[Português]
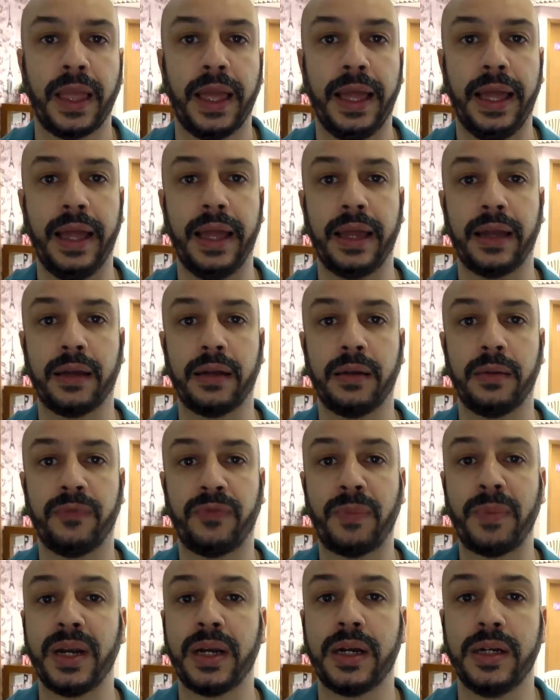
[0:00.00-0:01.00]
é,
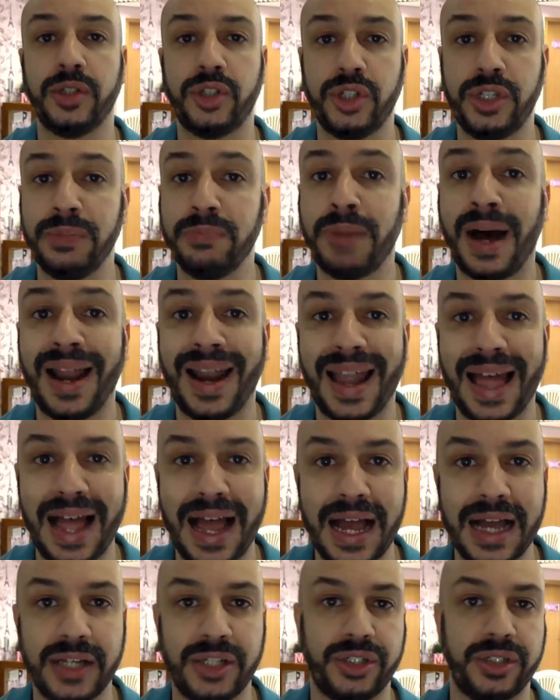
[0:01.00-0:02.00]
fabricante de
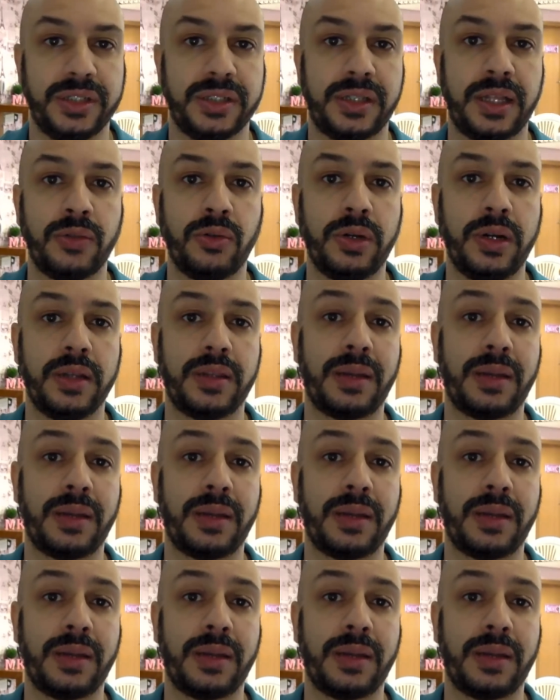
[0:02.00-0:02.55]
embalagens, tá?